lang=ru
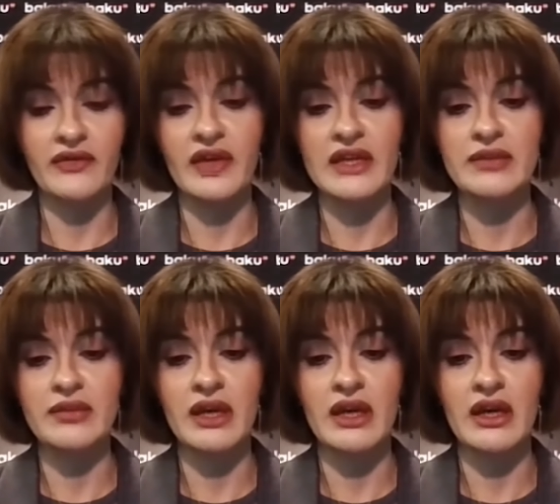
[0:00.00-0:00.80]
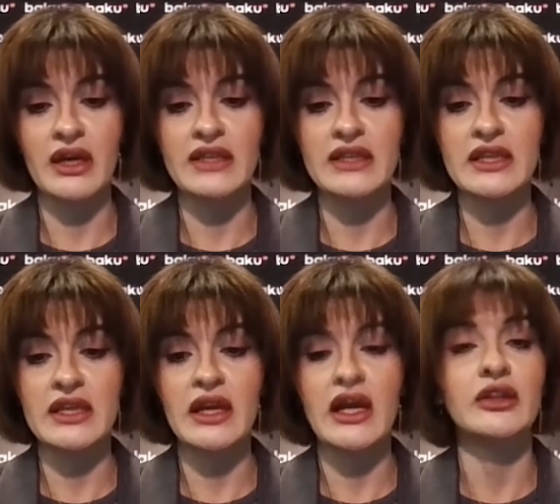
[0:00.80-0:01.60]
ФСБ
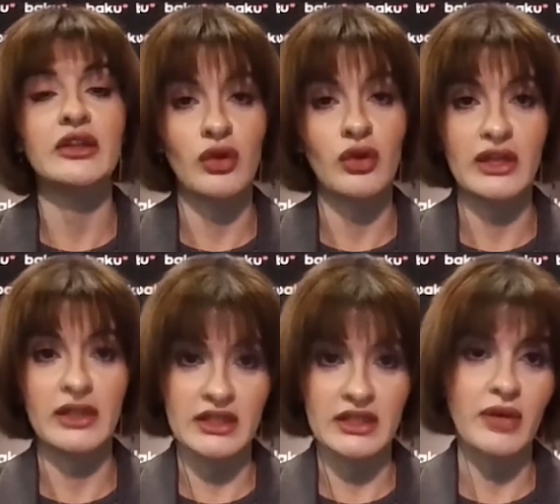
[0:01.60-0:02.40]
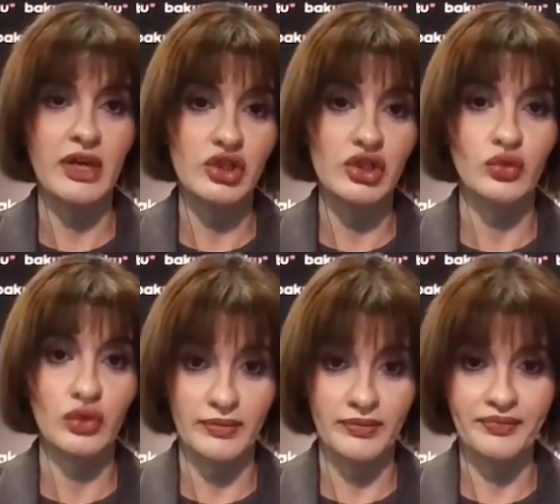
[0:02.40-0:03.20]
России контроль над этим
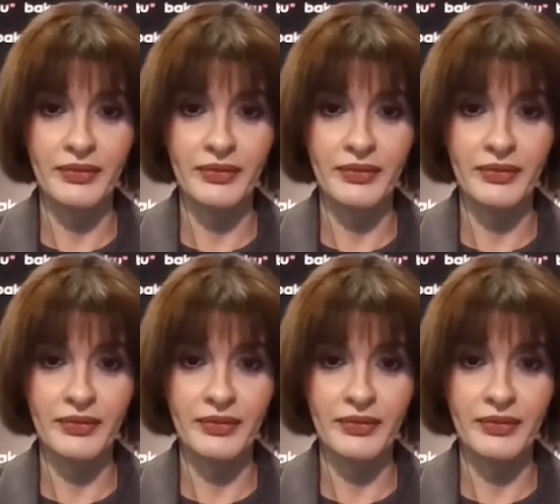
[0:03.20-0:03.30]
маршрутом.